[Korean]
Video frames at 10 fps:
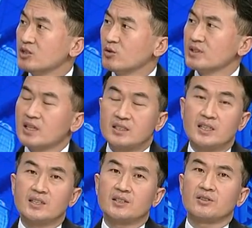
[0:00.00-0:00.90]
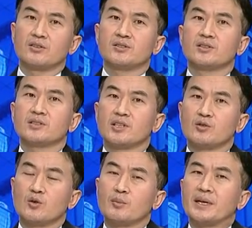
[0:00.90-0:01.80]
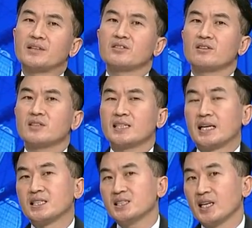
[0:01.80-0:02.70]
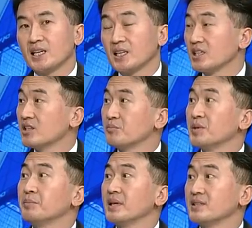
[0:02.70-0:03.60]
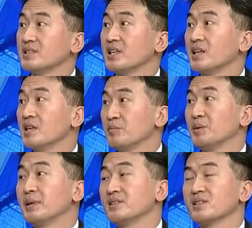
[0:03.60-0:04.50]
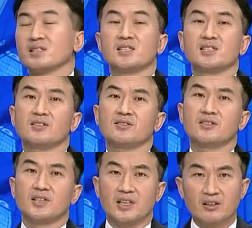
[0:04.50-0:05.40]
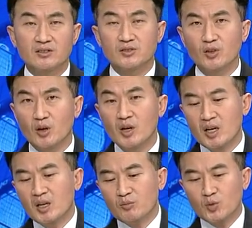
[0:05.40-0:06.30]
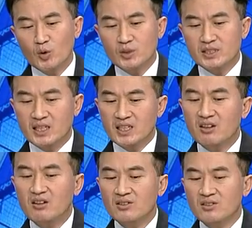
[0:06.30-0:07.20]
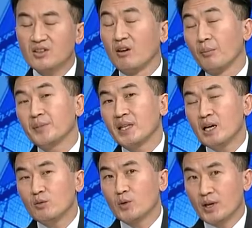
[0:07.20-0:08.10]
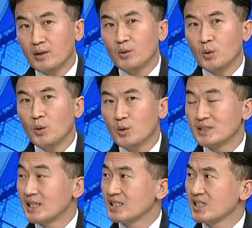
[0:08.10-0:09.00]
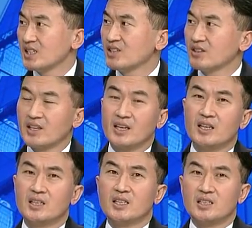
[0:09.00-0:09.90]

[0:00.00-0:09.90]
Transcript: 최상단에서 결정되도록 만드는 것이 아니냐라는 음. 이런 비판 이제 비판적인 시선들이 있거든요. 물론 이제 이런 것들이 없다고 해도 사실 이렇게 음.